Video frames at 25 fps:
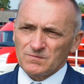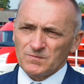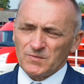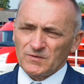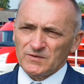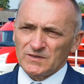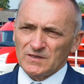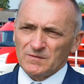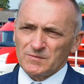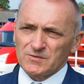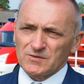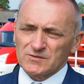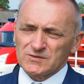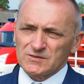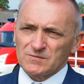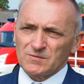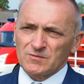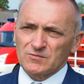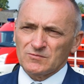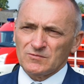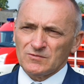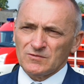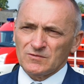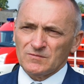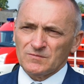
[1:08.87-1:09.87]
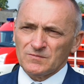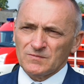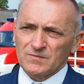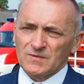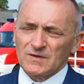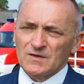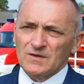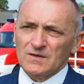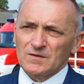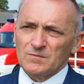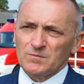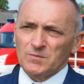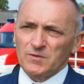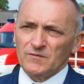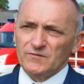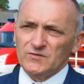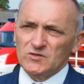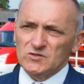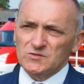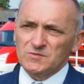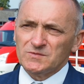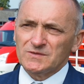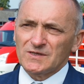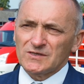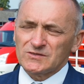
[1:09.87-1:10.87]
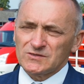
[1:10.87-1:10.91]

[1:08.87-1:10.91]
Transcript: powinna być osobą, którą powinniśmy